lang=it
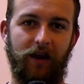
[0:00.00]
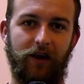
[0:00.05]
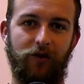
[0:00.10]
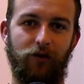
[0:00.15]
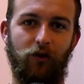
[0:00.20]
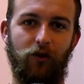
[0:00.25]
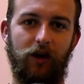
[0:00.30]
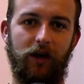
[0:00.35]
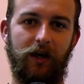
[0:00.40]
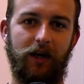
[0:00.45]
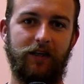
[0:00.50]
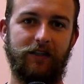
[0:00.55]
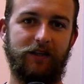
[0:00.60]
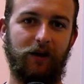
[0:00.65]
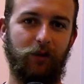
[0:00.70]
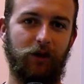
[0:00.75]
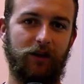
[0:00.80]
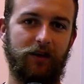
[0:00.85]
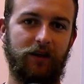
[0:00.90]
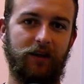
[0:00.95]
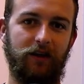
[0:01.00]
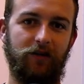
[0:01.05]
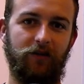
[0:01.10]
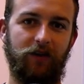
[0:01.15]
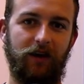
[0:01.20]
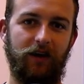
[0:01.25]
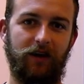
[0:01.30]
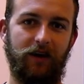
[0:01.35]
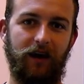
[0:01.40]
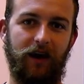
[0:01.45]
Noi siamo
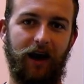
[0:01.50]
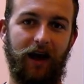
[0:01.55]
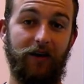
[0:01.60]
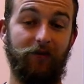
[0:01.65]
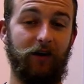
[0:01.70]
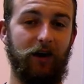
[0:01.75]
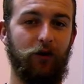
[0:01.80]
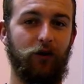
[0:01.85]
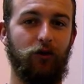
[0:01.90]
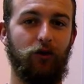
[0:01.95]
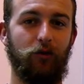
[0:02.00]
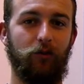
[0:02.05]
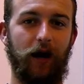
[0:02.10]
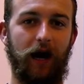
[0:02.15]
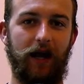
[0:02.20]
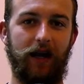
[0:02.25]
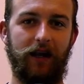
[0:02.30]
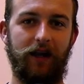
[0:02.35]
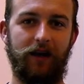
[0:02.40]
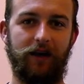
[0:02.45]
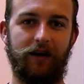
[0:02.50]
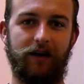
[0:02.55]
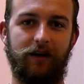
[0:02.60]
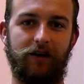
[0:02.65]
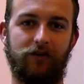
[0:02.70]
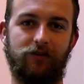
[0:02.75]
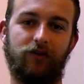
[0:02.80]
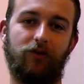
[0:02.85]
attivi a livello globale eh,